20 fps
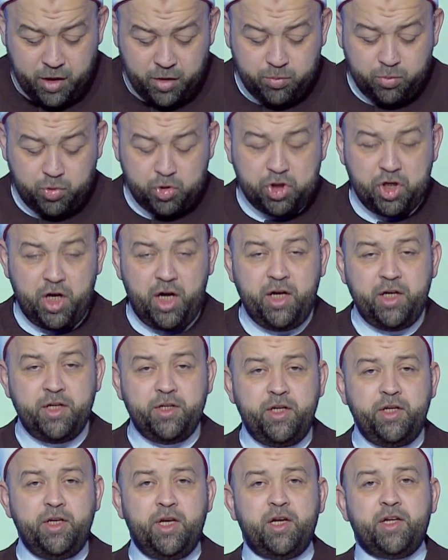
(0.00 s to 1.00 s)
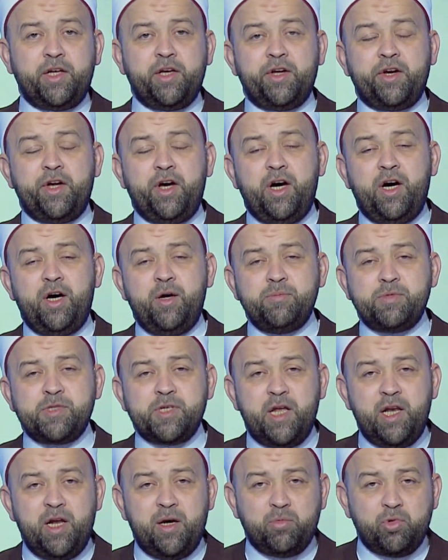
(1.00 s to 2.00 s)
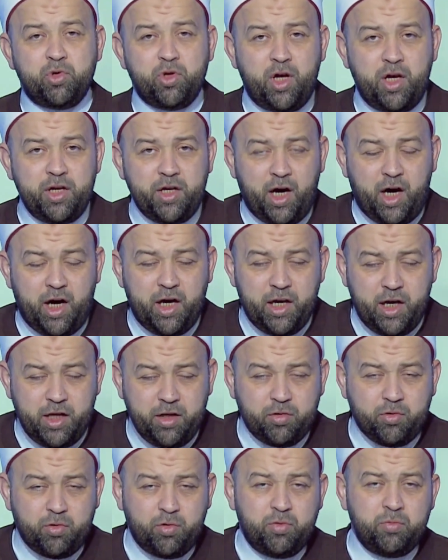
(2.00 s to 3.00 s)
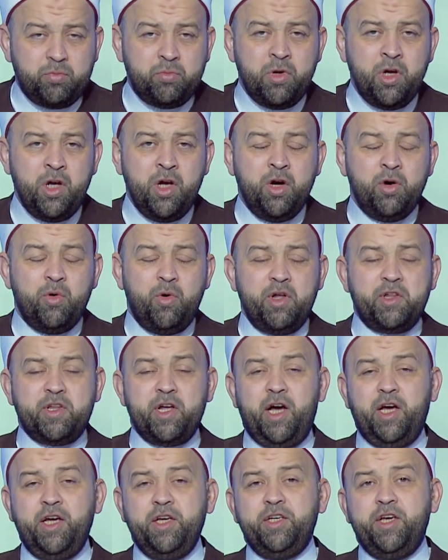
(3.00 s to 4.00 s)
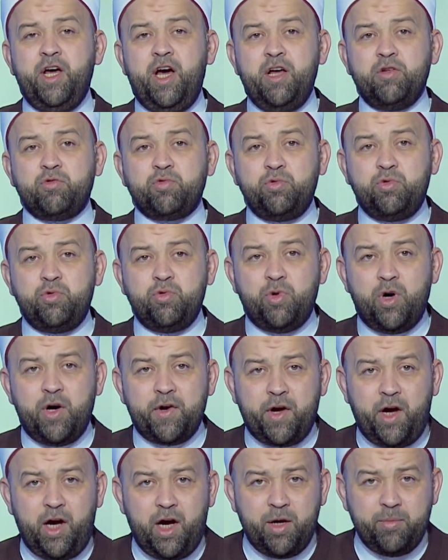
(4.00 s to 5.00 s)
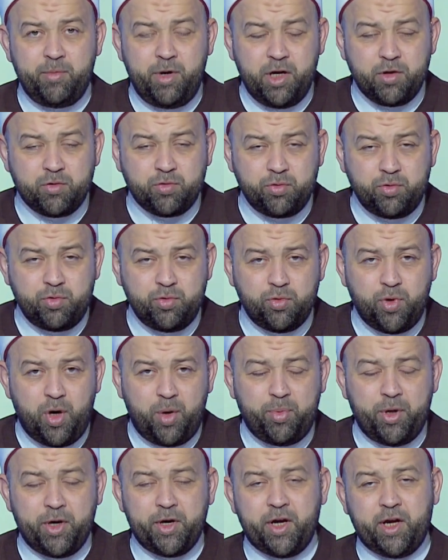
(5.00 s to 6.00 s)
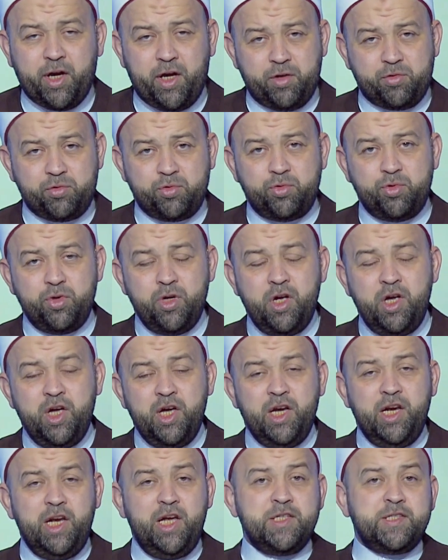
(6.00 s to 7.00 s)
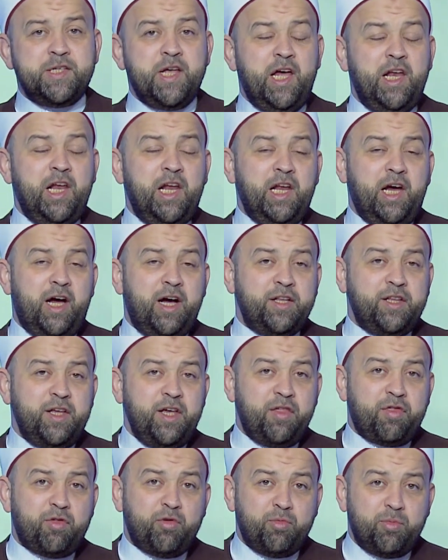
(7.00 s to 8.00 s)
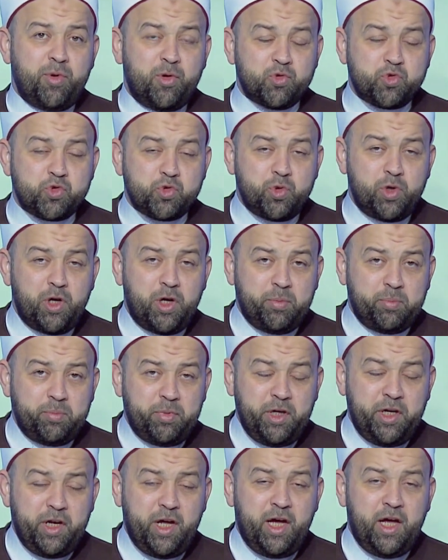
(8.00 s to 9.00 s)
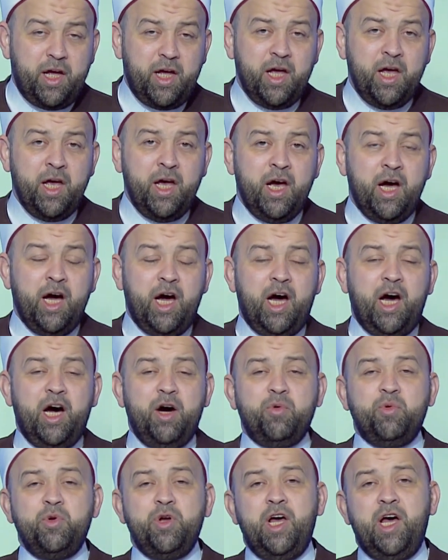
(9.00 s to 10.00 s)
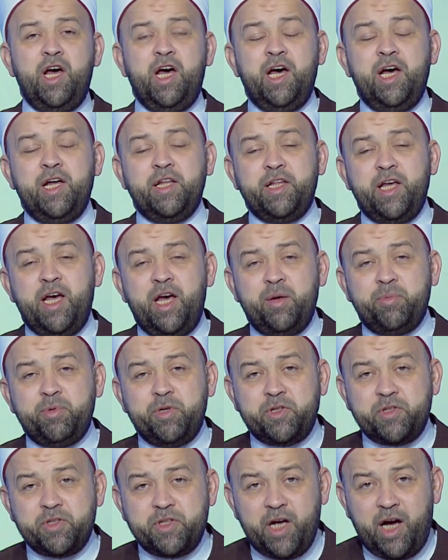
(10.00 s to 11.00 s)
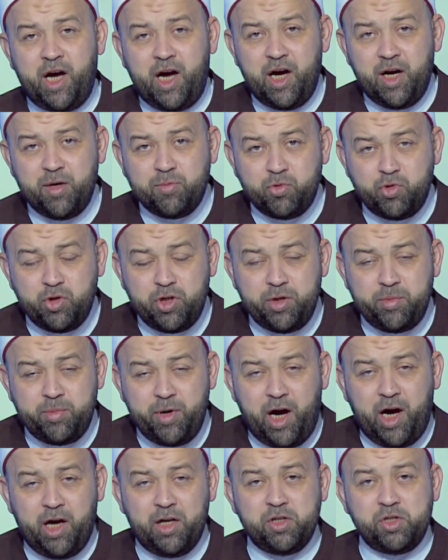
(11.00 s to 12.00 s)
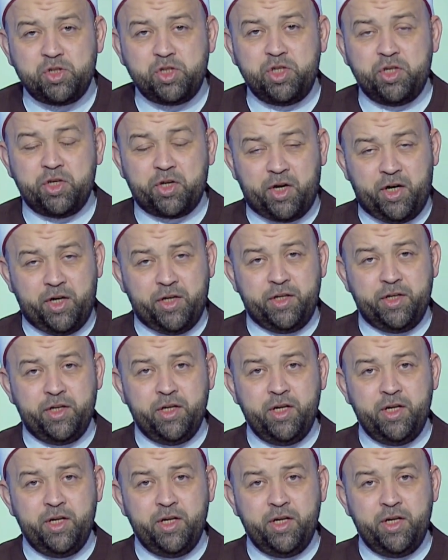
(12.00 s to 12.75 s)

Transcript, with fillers: مشاهدي الكرام سلام الله عليكم وتحياته ورحماته رحمته وبركاته لا زال الحديث موصولا بنا حول آداب التعامل مع الجيران